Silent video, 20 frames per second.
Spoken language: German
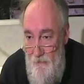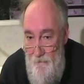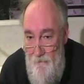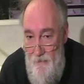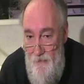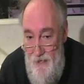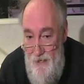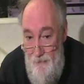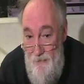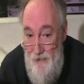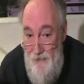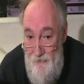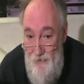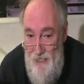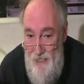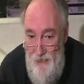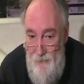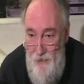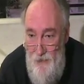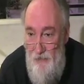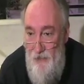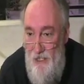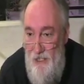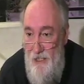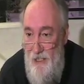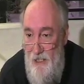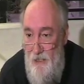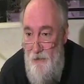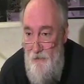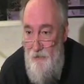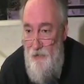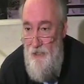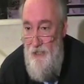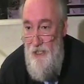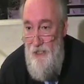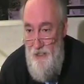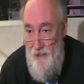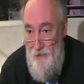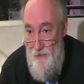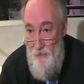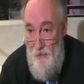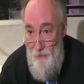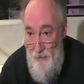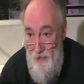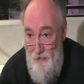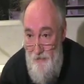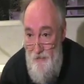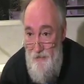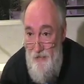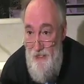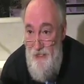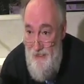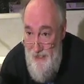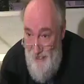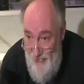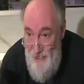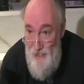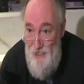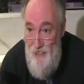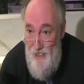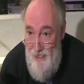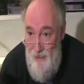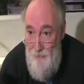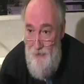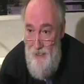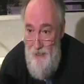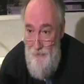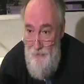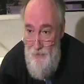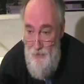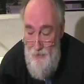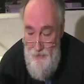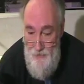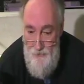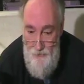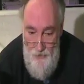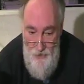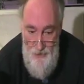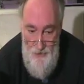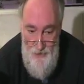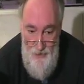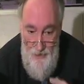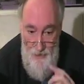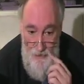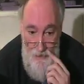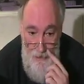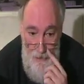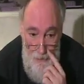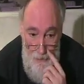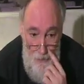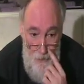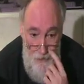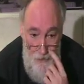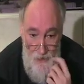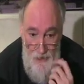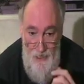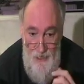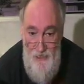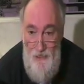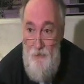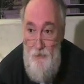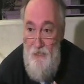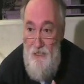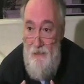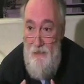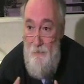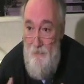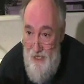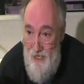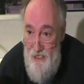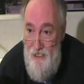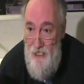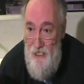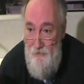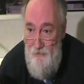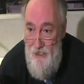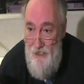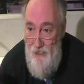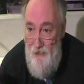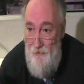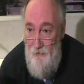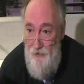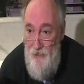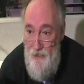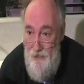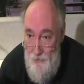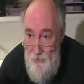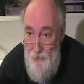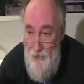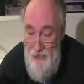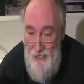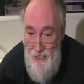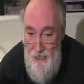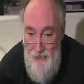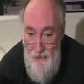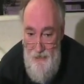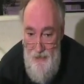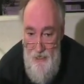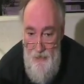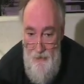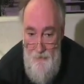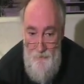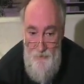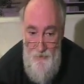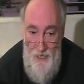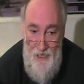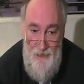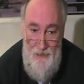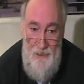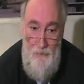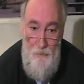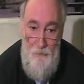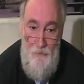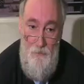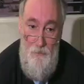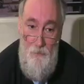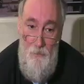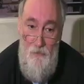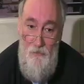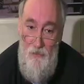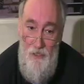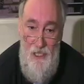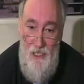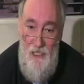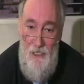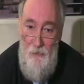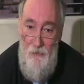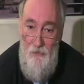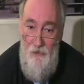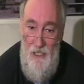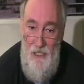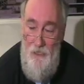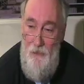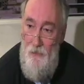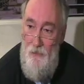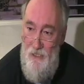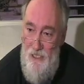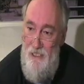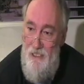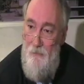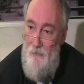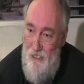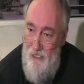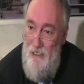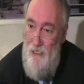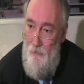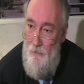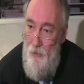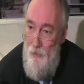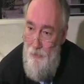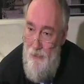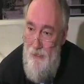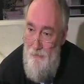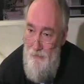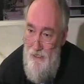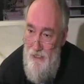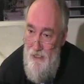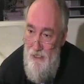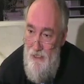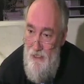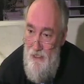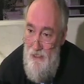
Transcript: Und damit will ich mich wirklich nicht konfrontieren. Also normalerweise, wenn ich einen Ratschlag abgeben sollte, würde ich sagen, Leute, lasst uns gemeinschaftlich auf die Suche gehen nach, dem, nach der Bewältigung des Semantikproblems.